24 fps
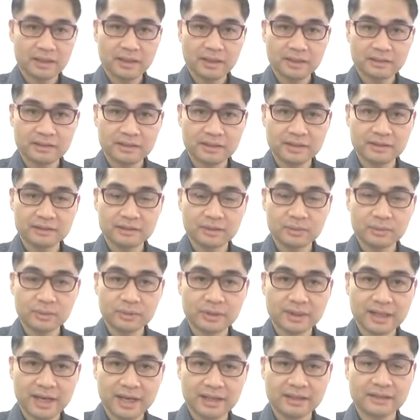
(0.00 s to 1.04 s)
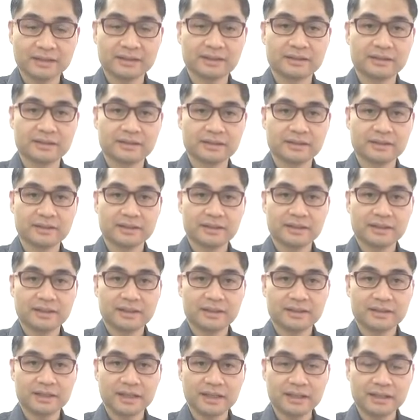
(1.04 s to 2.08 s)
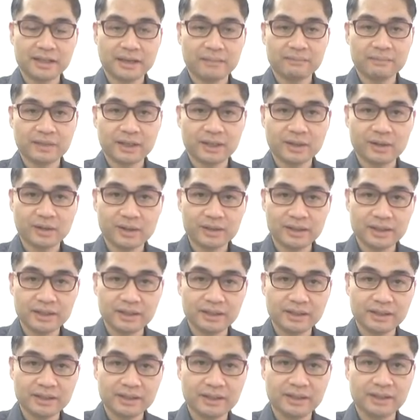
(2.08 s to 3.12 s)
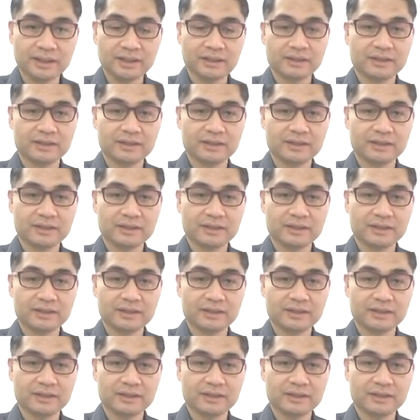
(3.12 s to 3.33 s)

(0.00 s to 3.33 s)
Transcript: เลเซอร์สีวุตัน ใช้ทำในกรณีที่